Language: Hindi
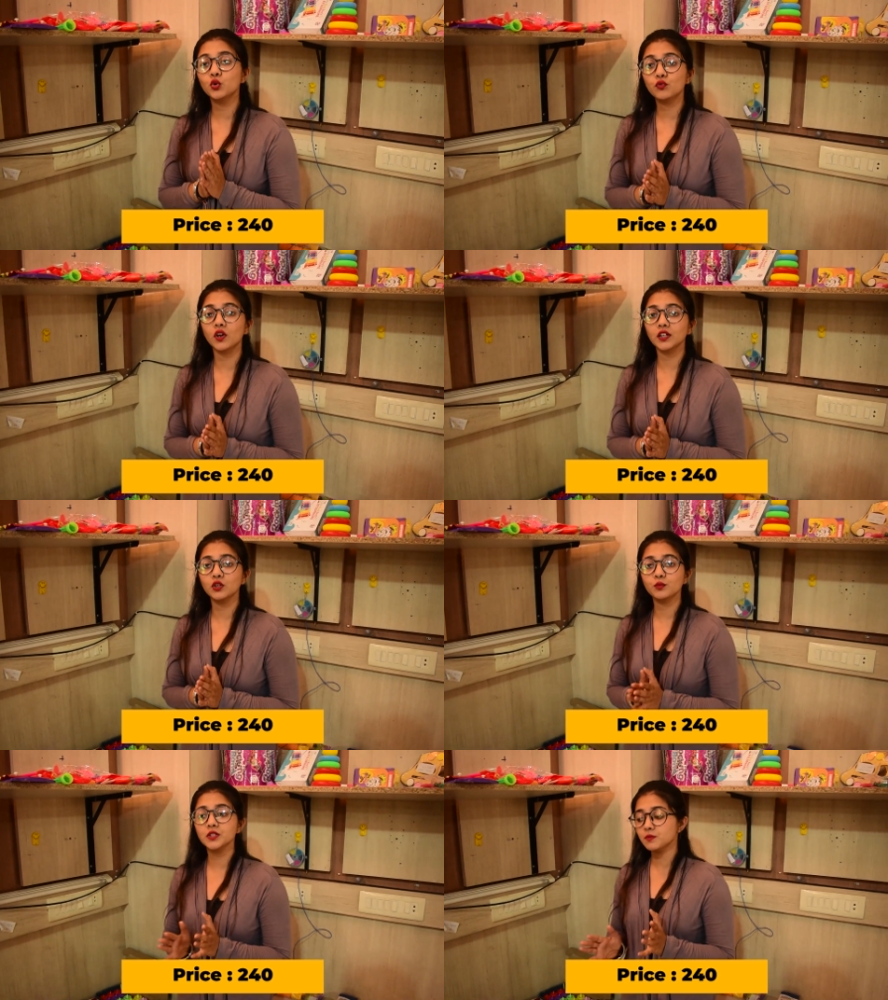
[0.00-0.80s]
टू फोर्टी
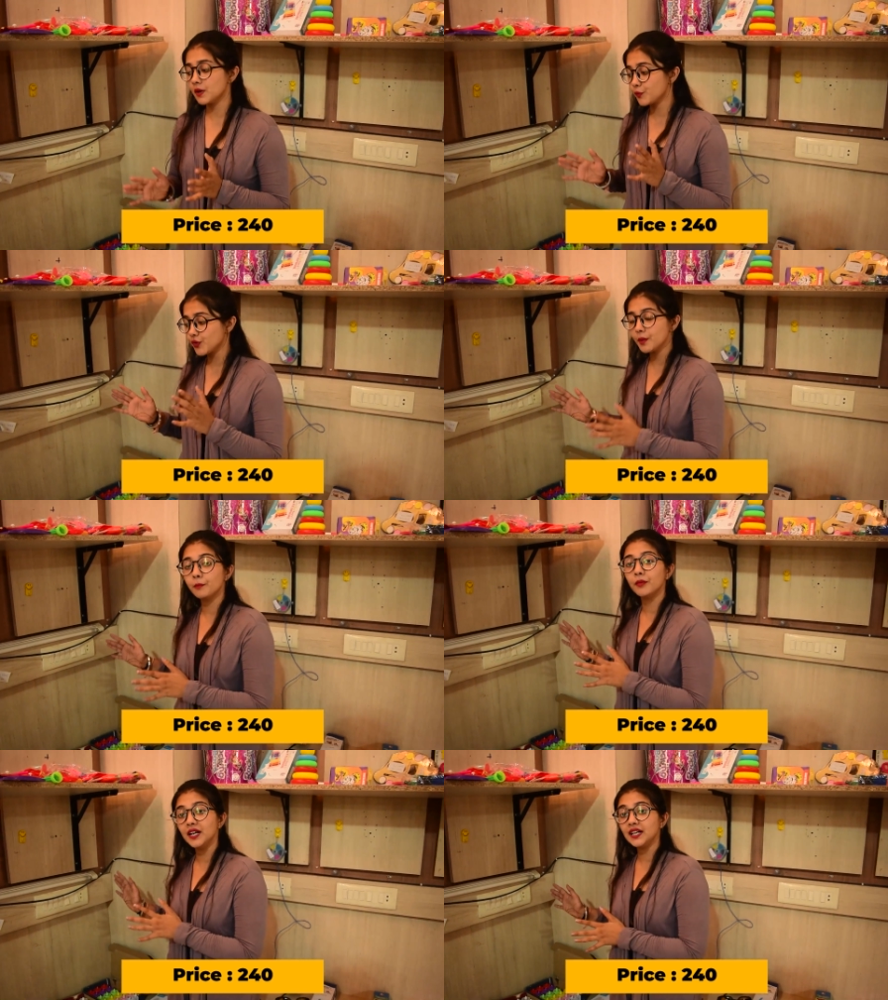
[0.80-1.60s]
रुपीज़ में आपको ये
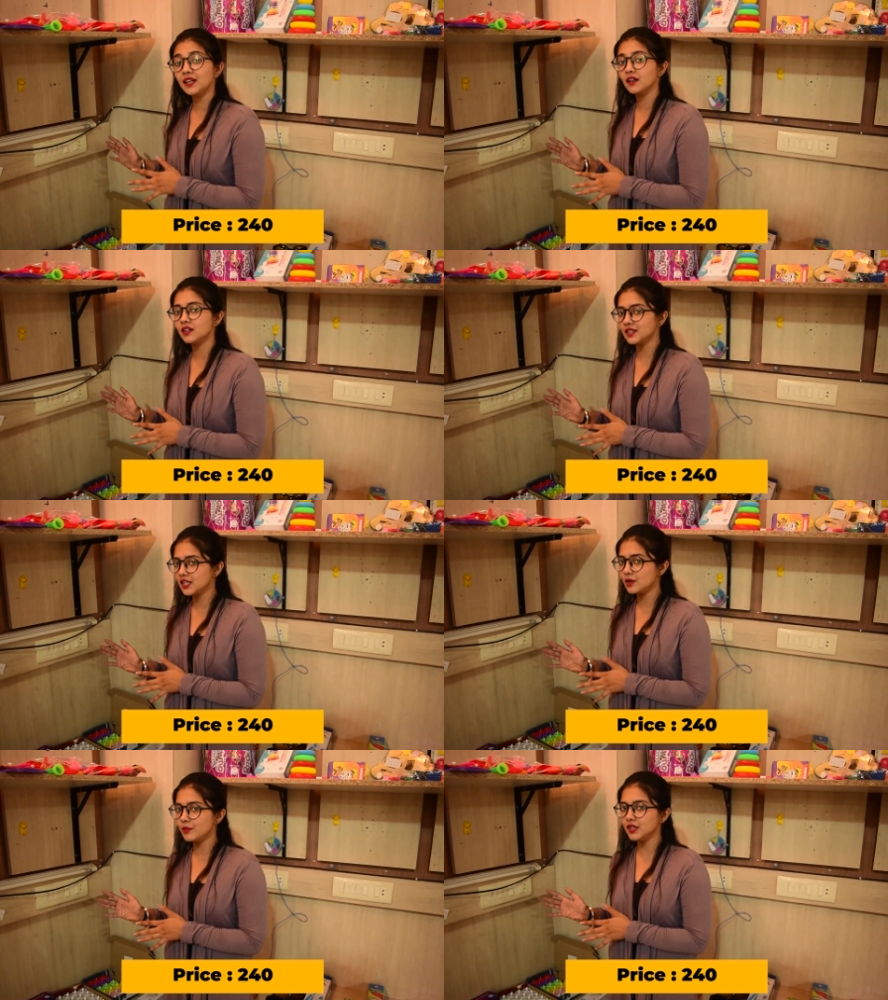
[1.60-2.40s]
मल्टी कलर
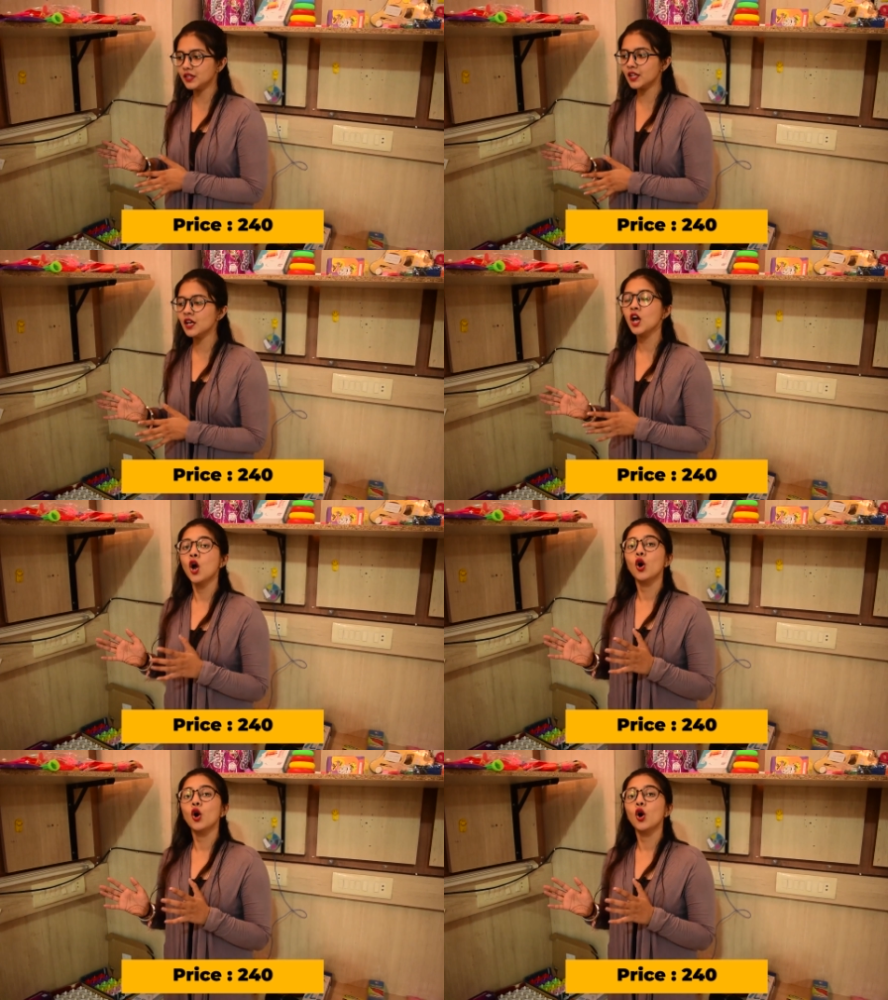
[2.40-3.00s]
दिए मिलते हैं